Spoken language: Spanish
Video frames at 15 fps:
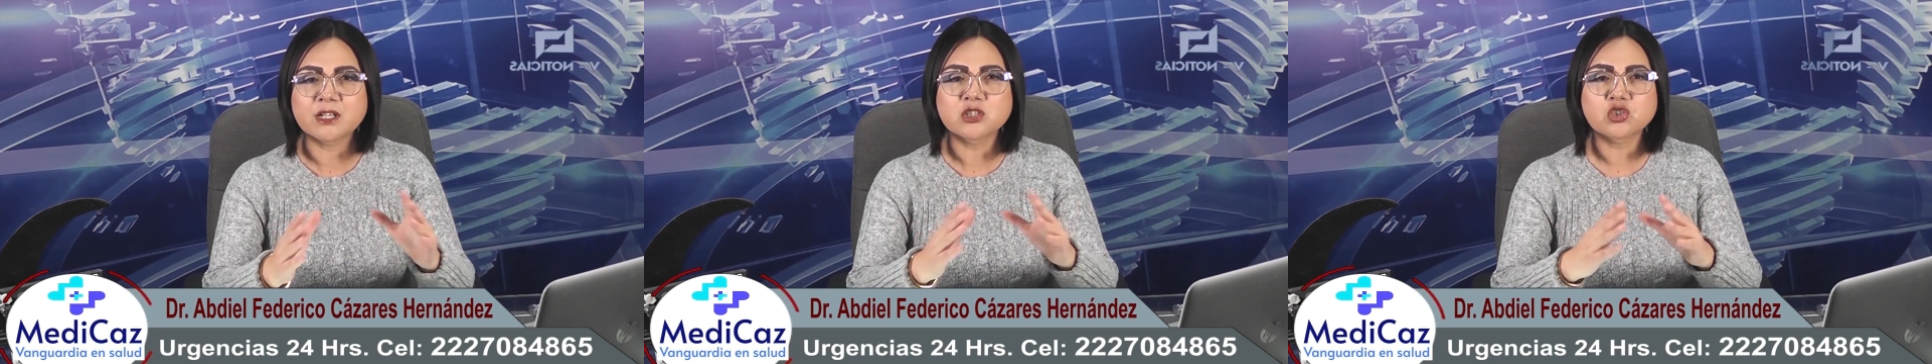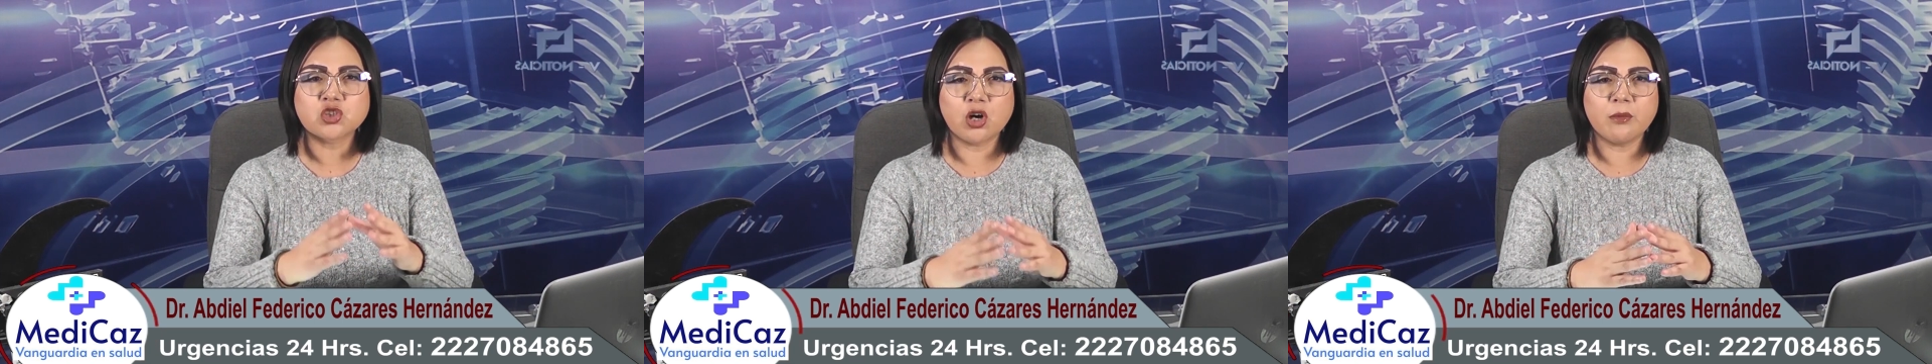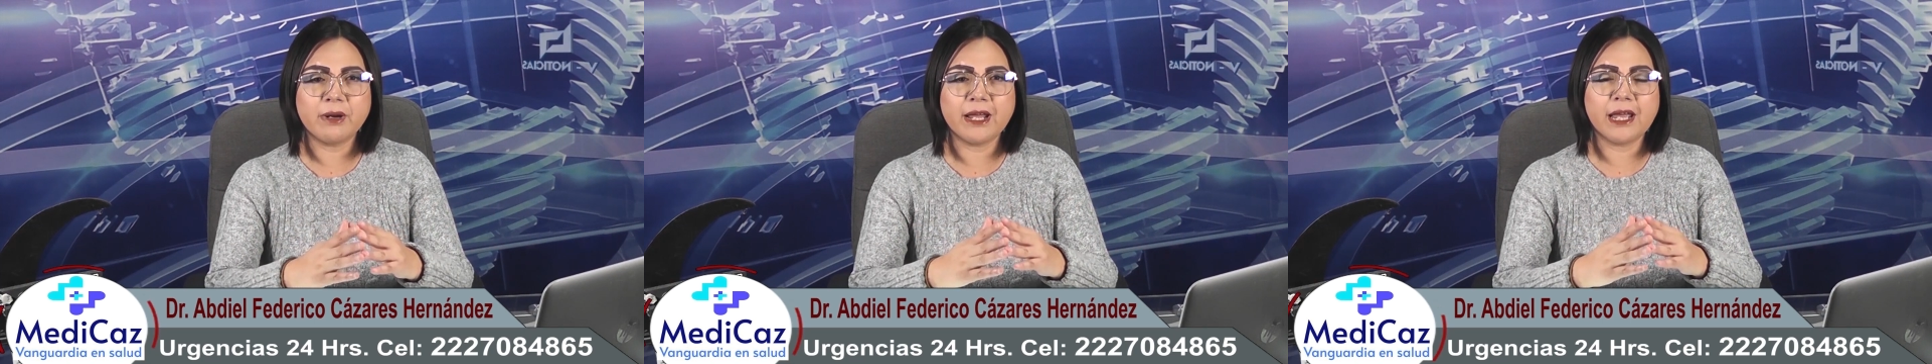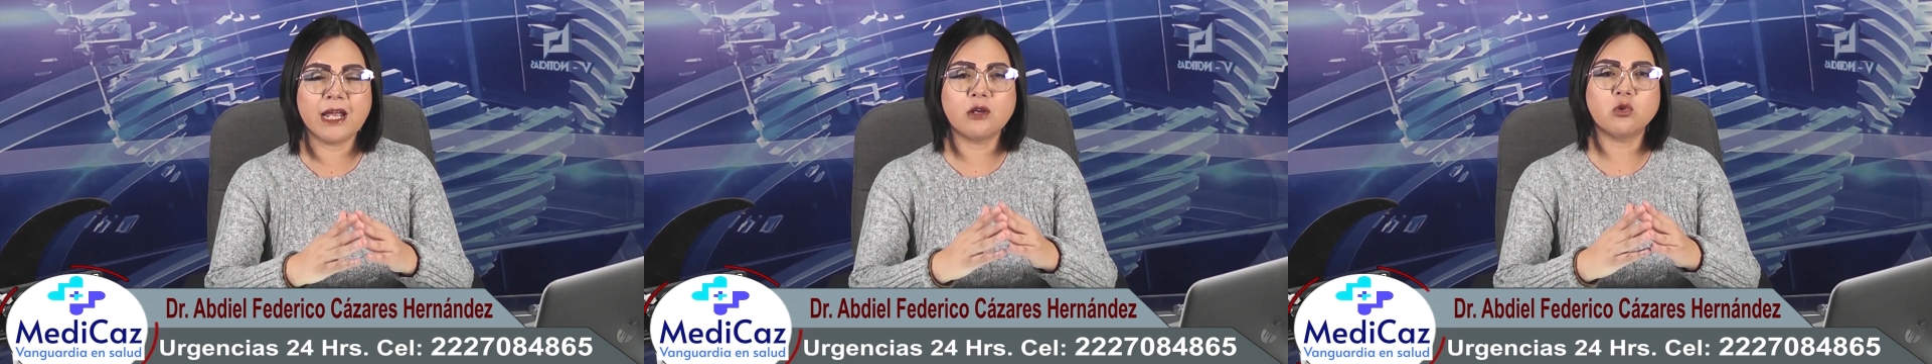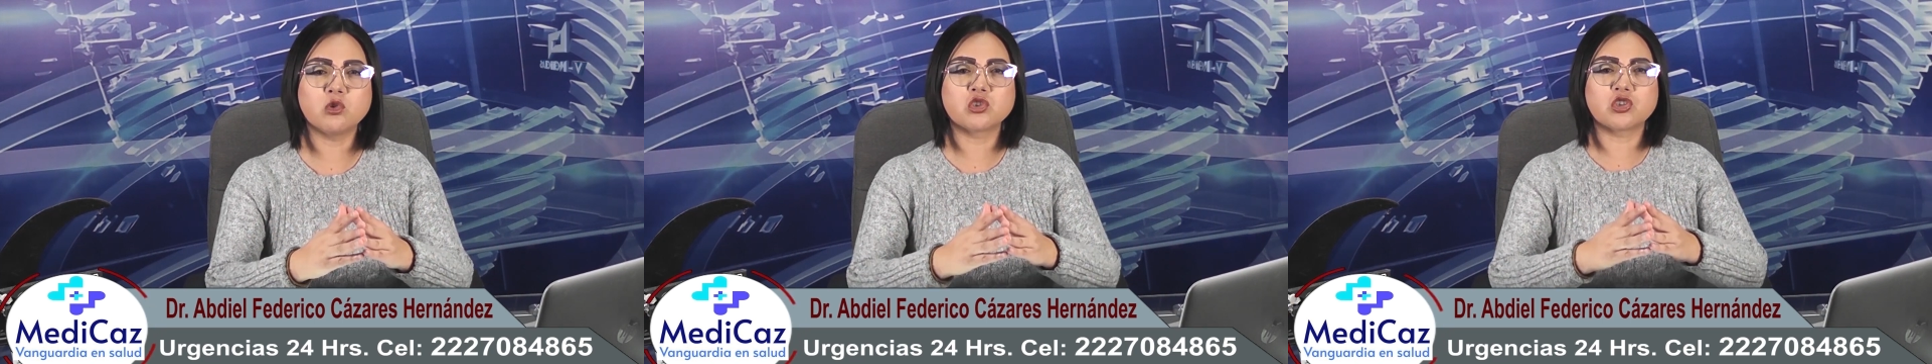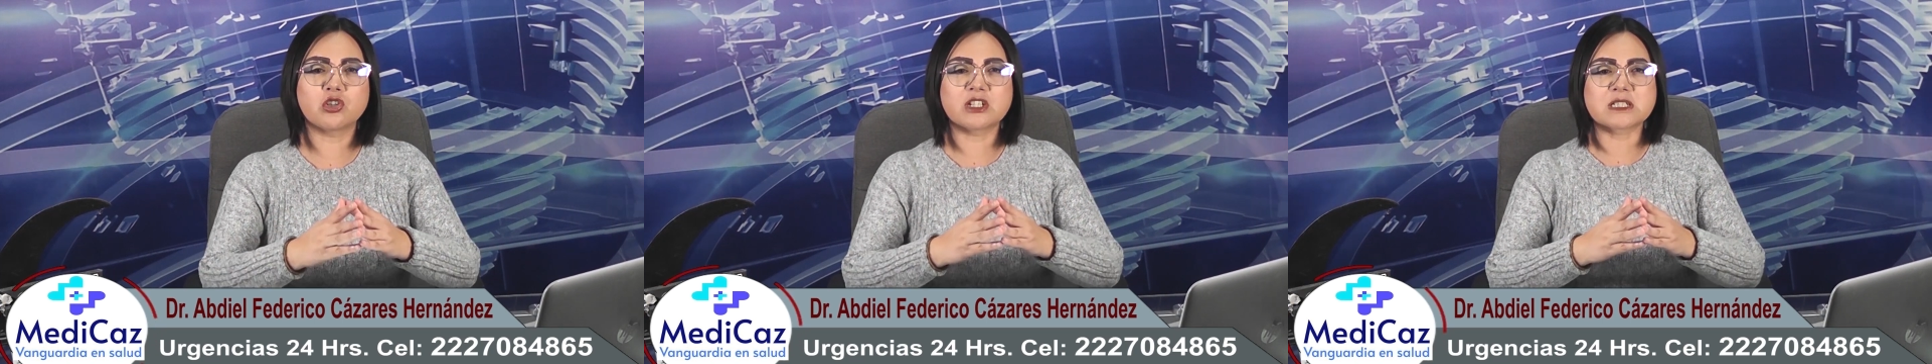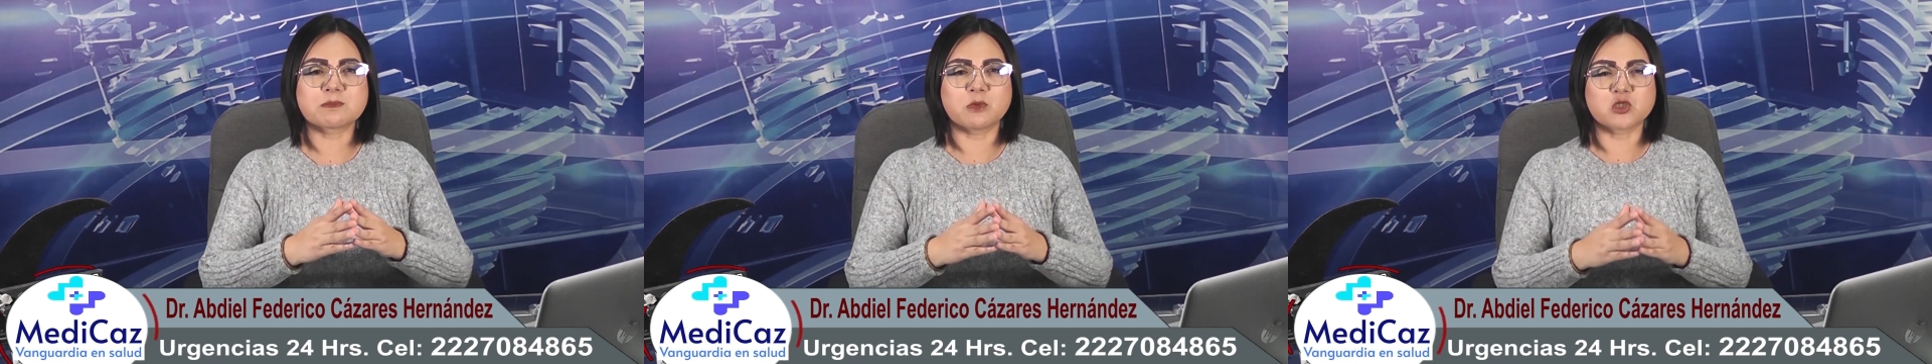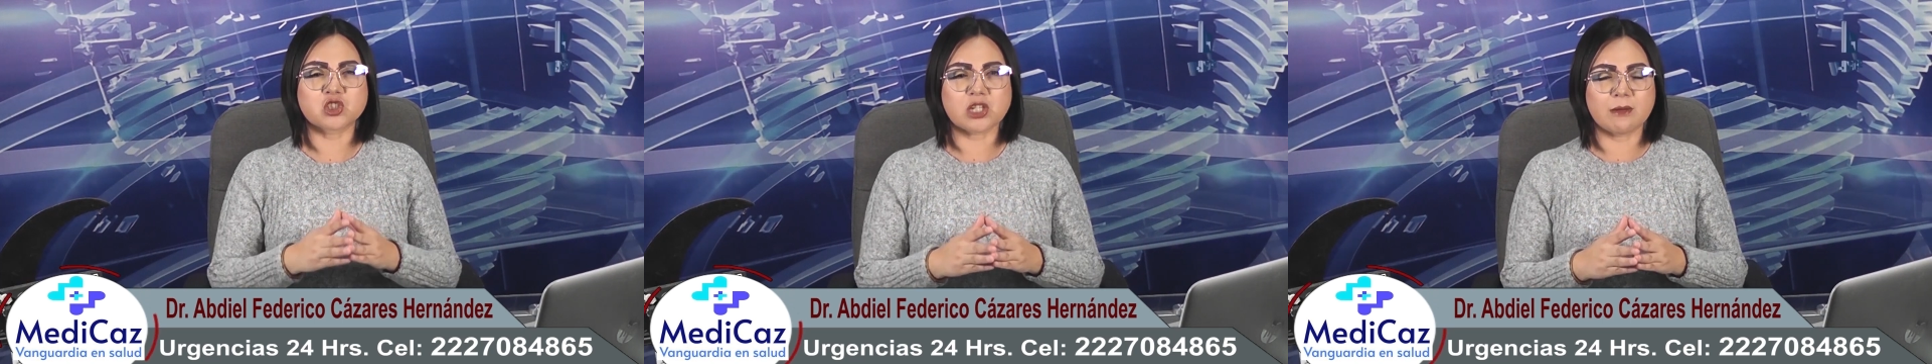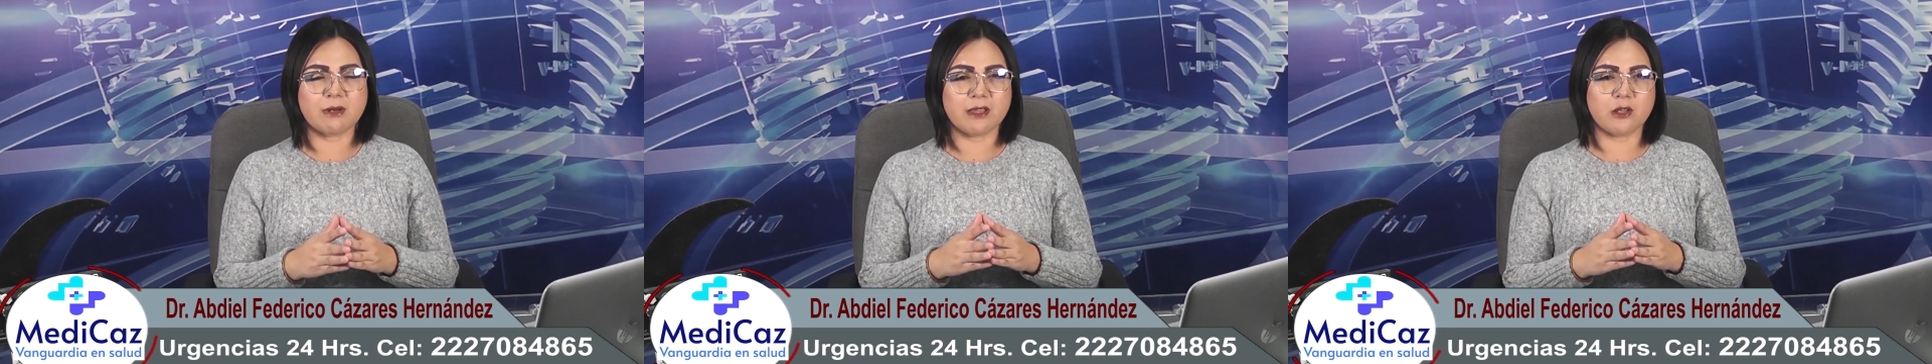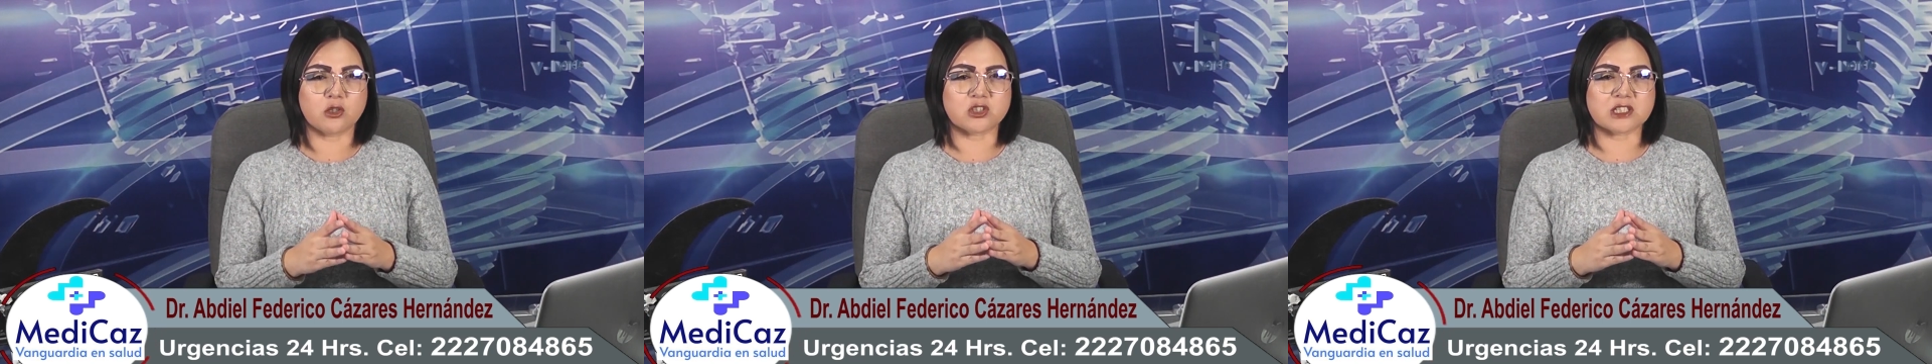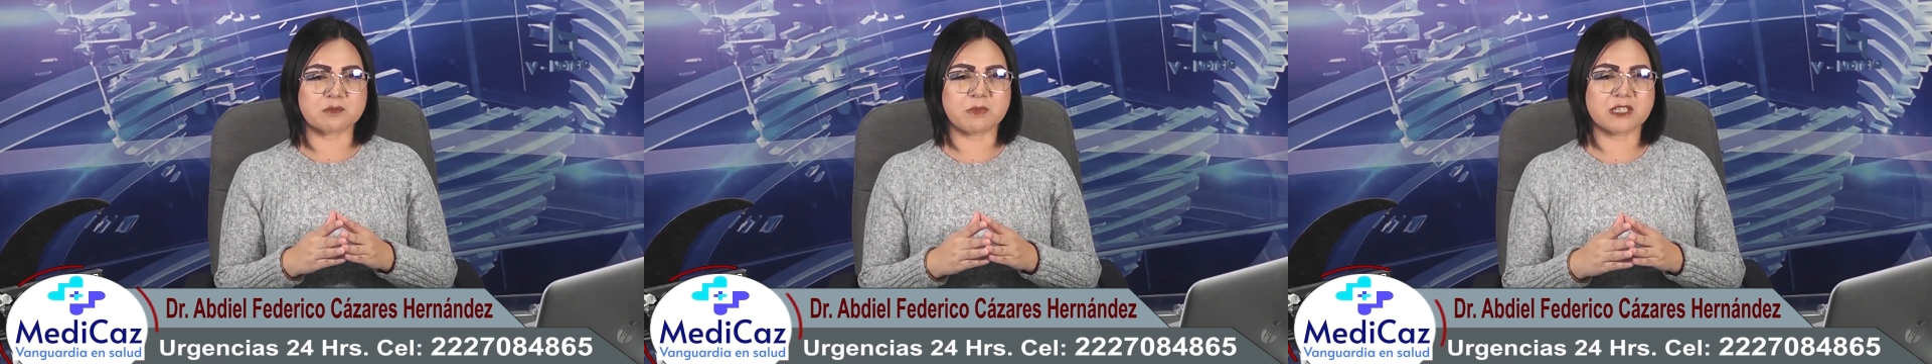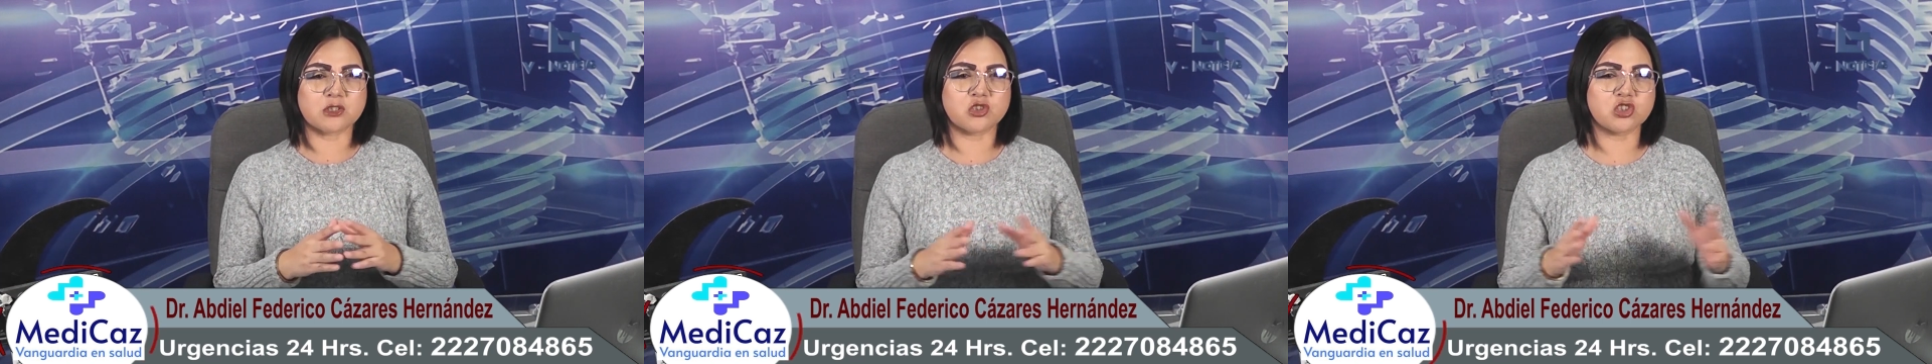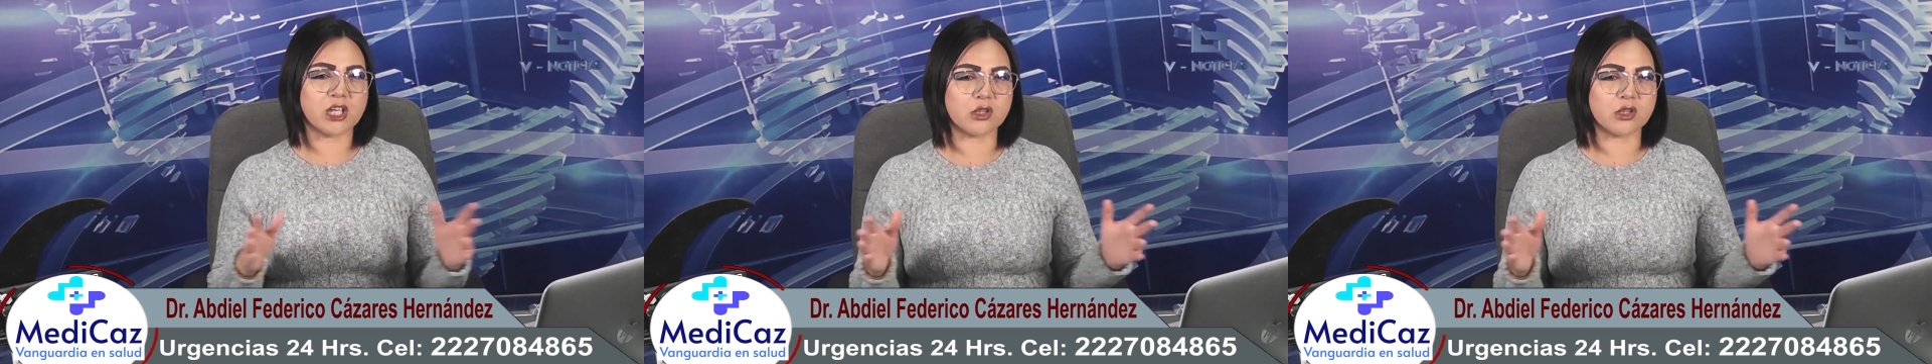sobre el uso responsable de los espacios